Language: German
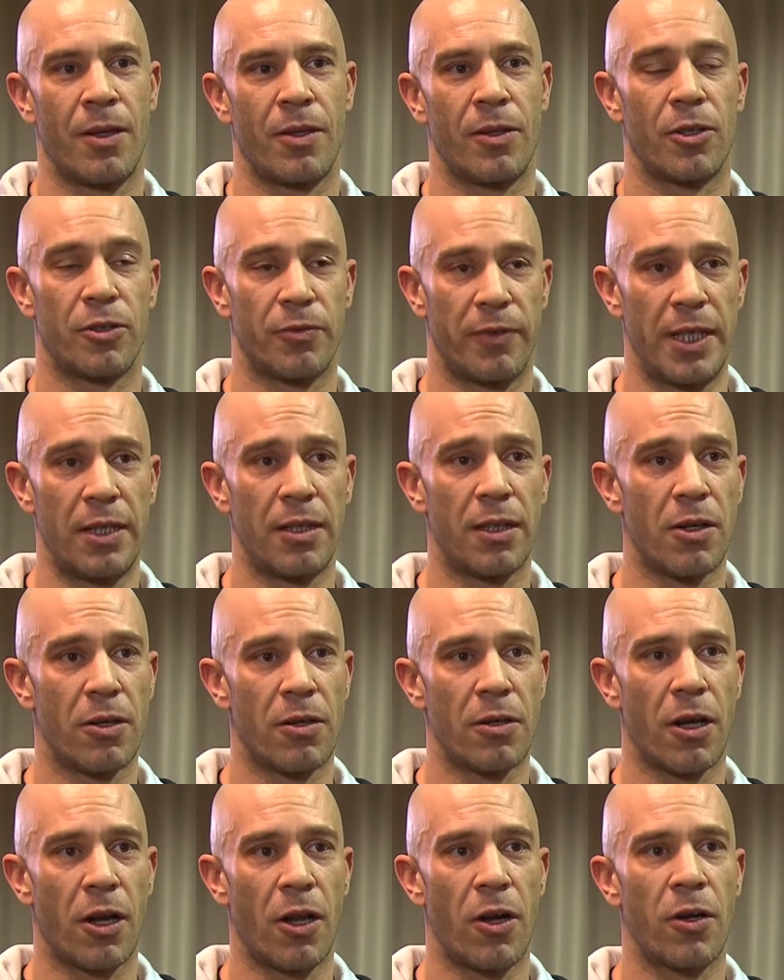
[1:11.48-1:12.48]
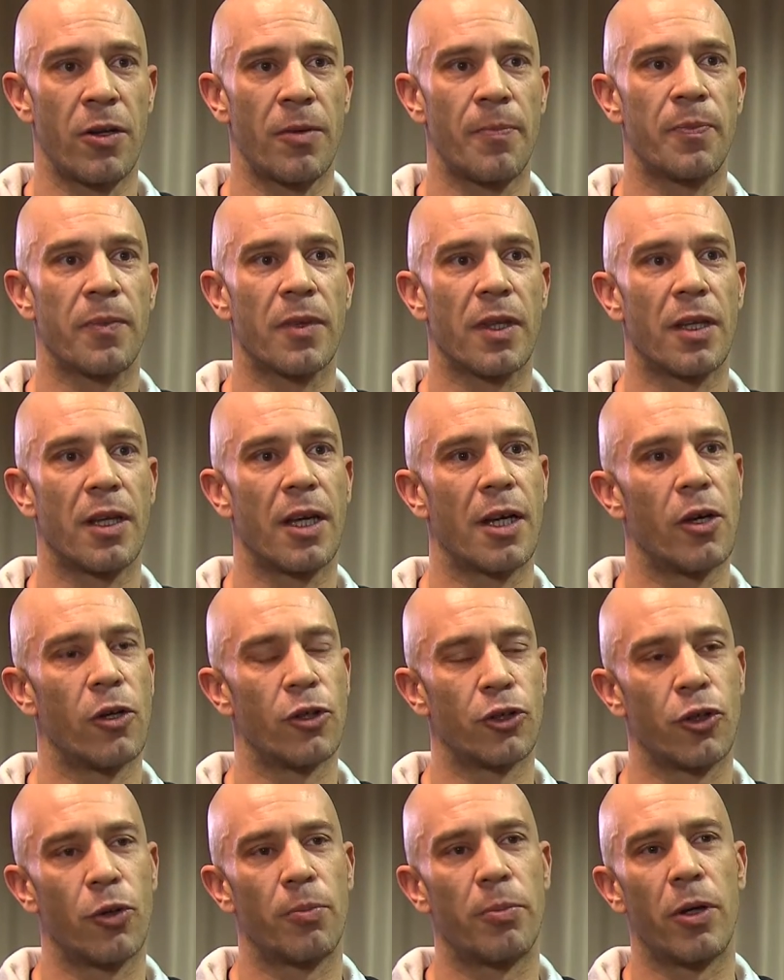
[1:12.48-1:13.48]
Das findet Anklang. Die
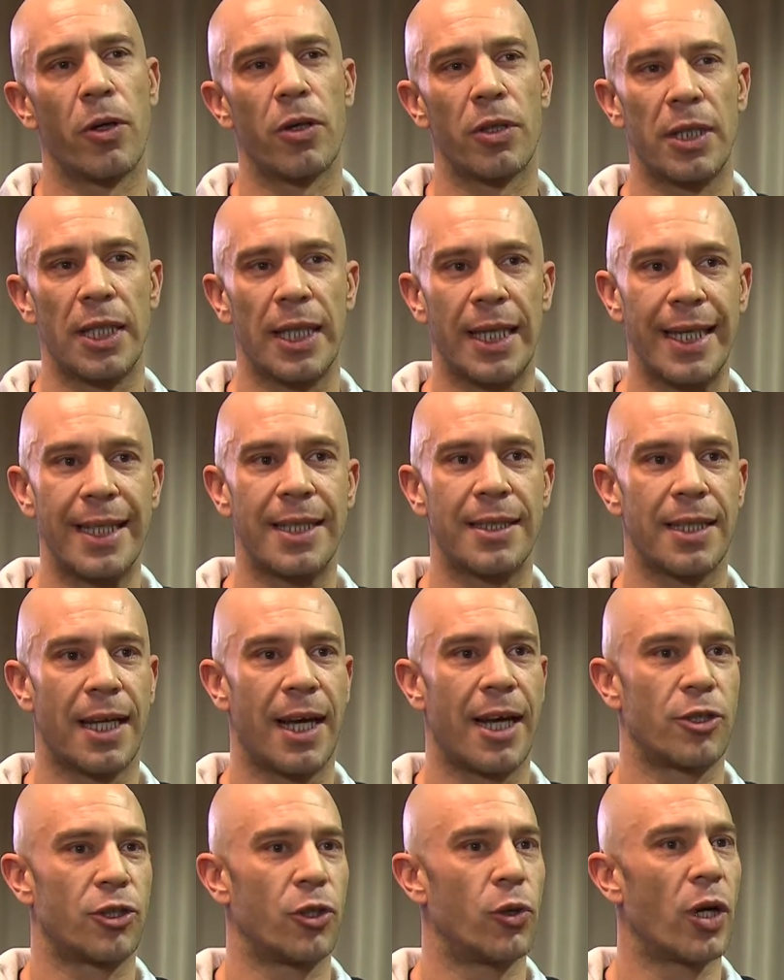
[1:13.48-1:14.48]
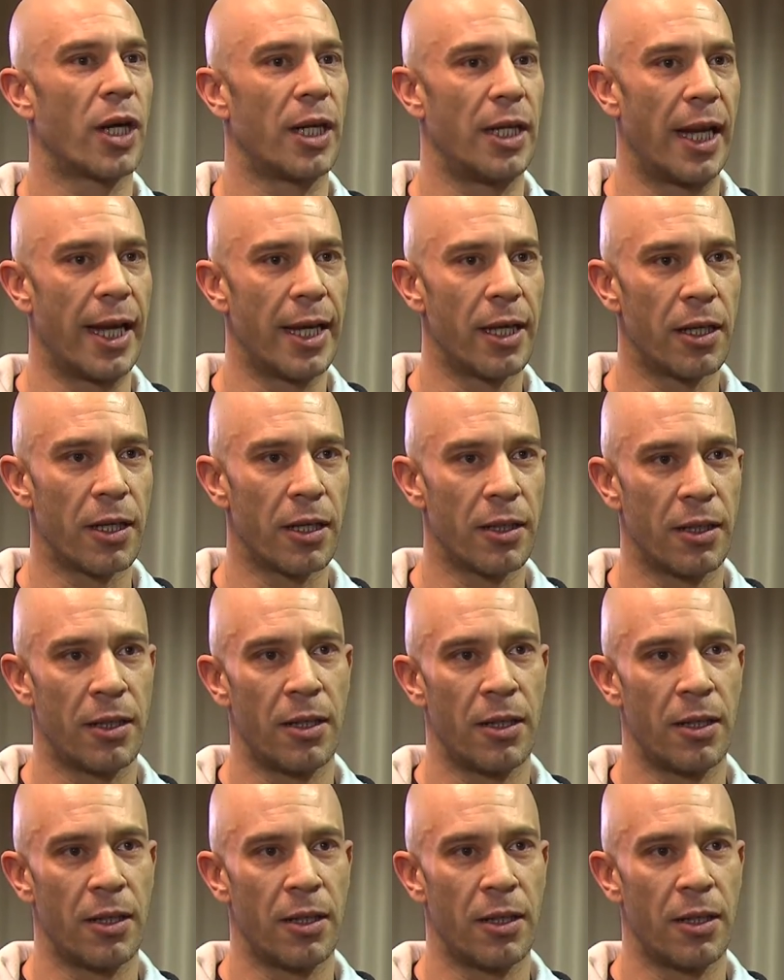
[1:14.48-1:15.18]
Gastroparty gibt es auch schon ein bisschen länger.